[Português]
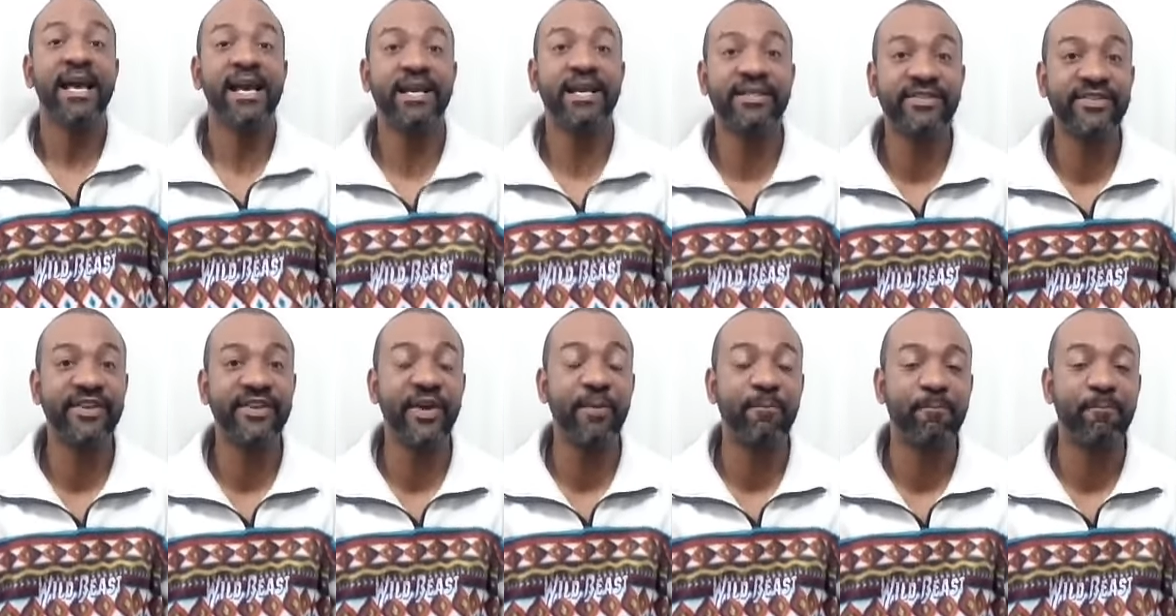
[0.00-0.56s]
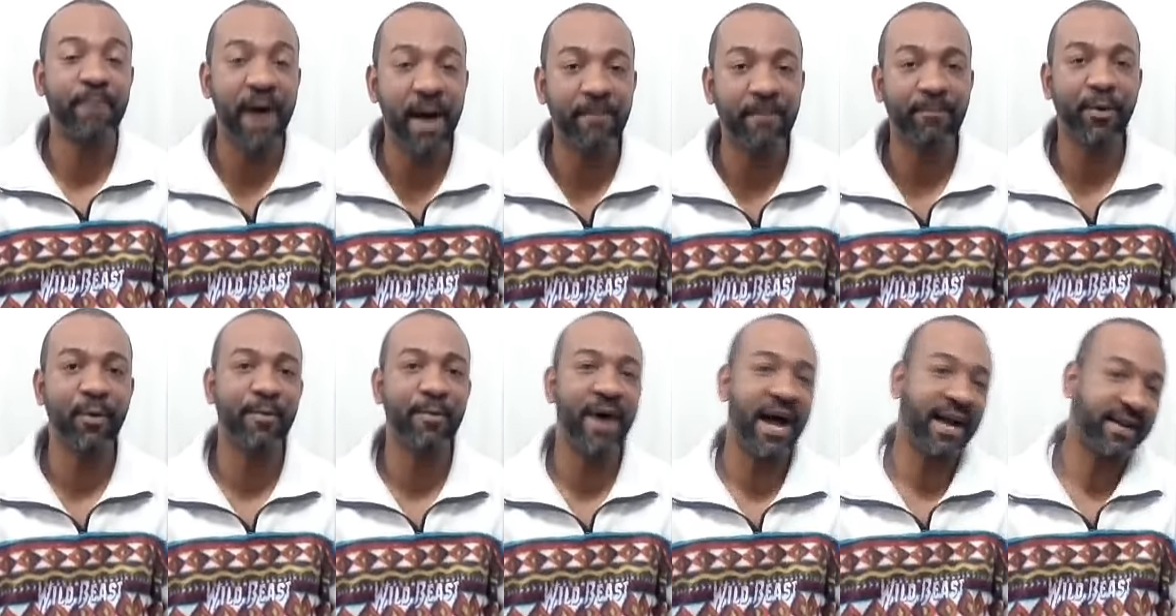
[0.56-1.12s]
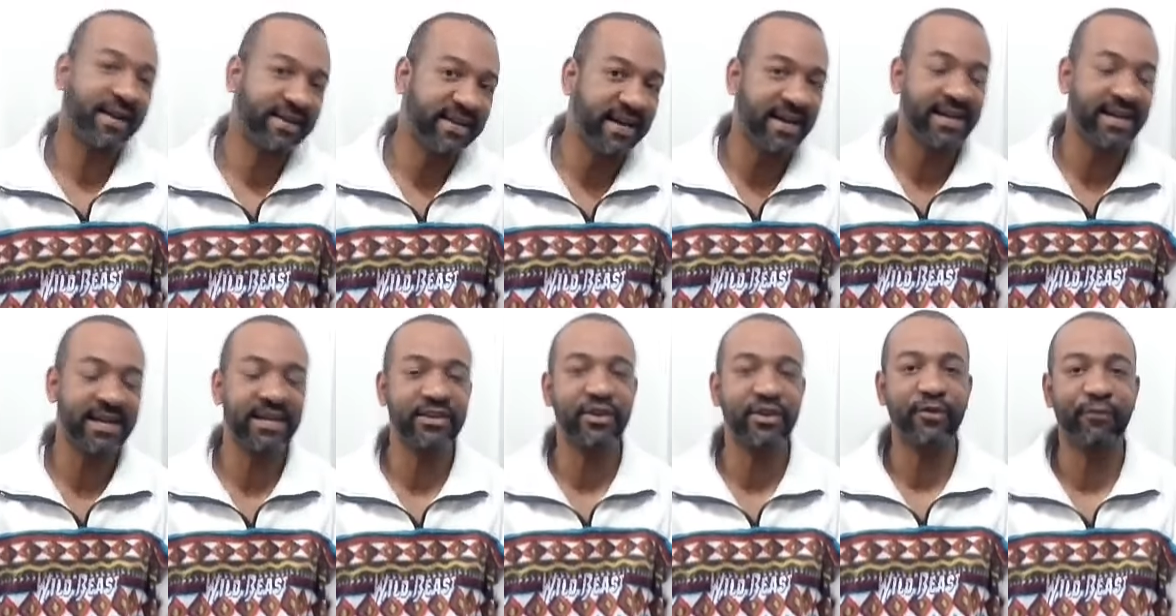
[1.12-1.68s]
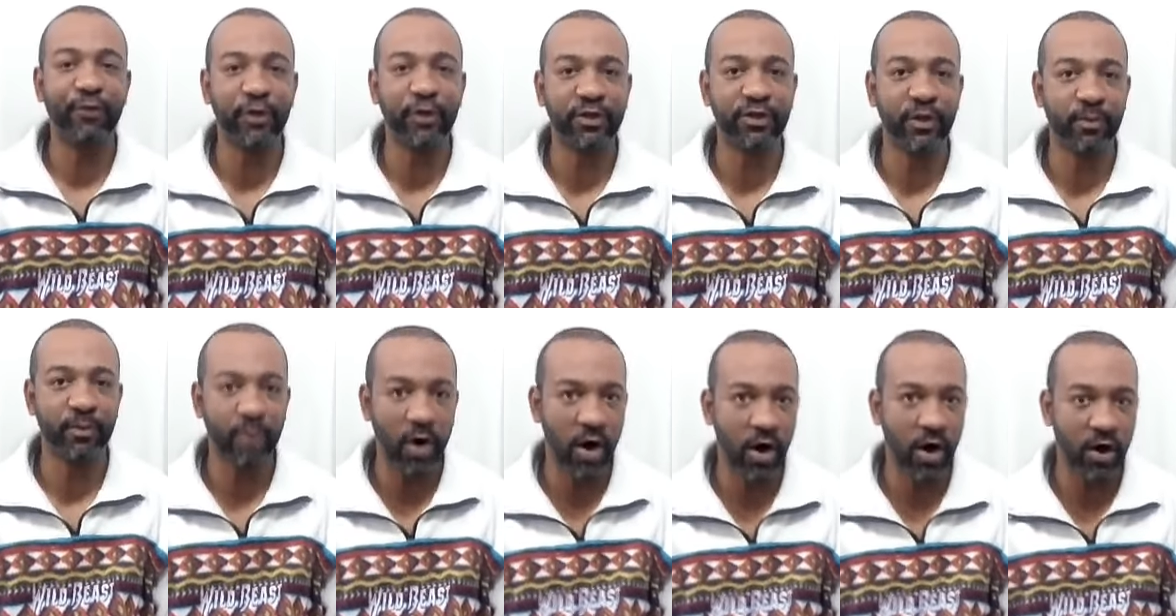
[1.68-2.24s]
esse papo bacana de
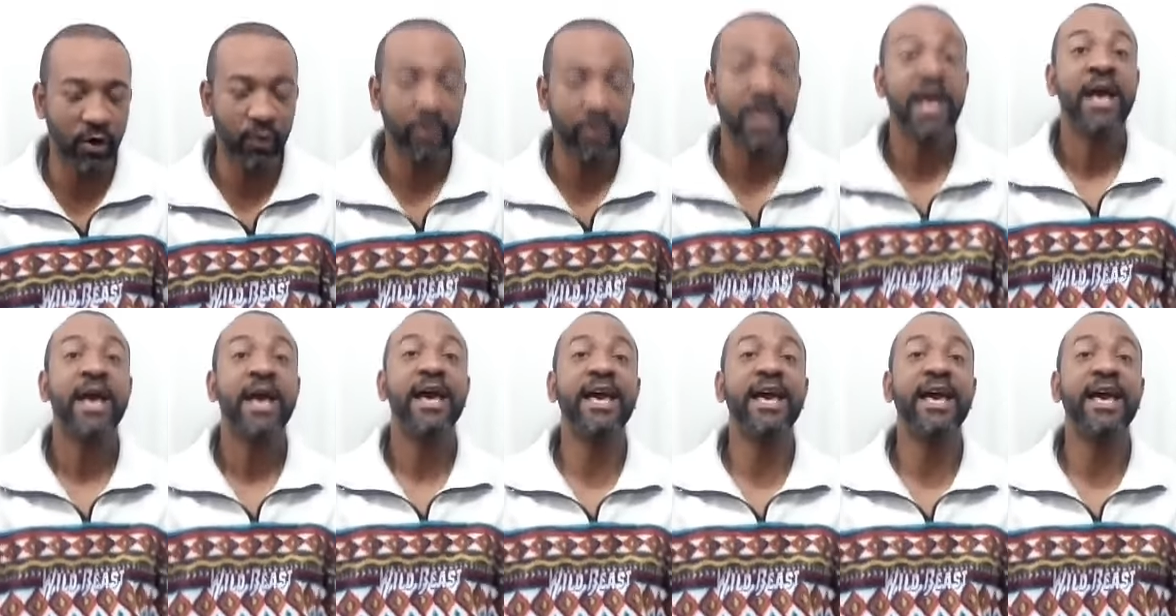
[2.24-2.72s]
futebol.